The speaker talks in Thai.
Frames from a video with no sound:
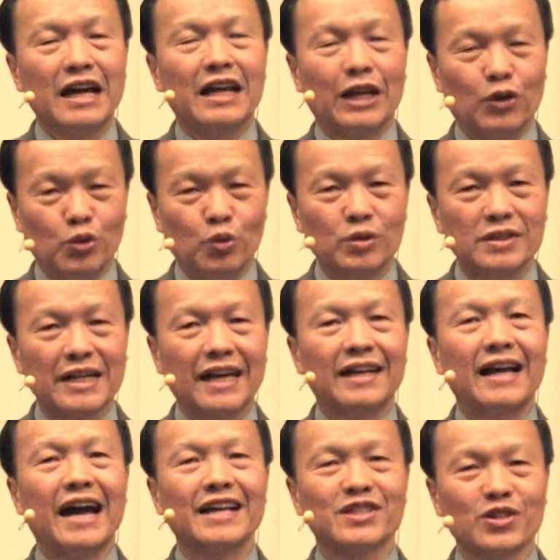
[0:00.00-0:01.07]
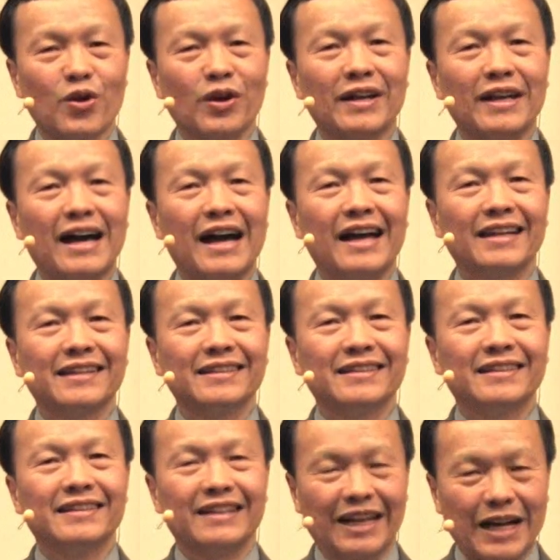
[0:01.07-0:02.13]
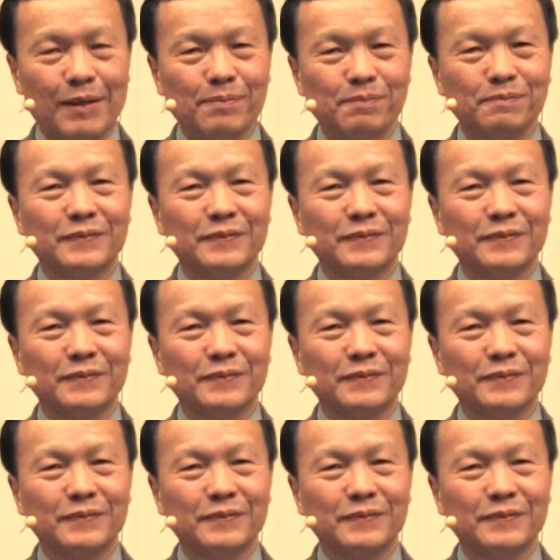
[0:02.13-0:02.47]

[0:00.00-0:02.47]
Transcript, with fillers: เราหนุนใจได้สอนได้นะครับ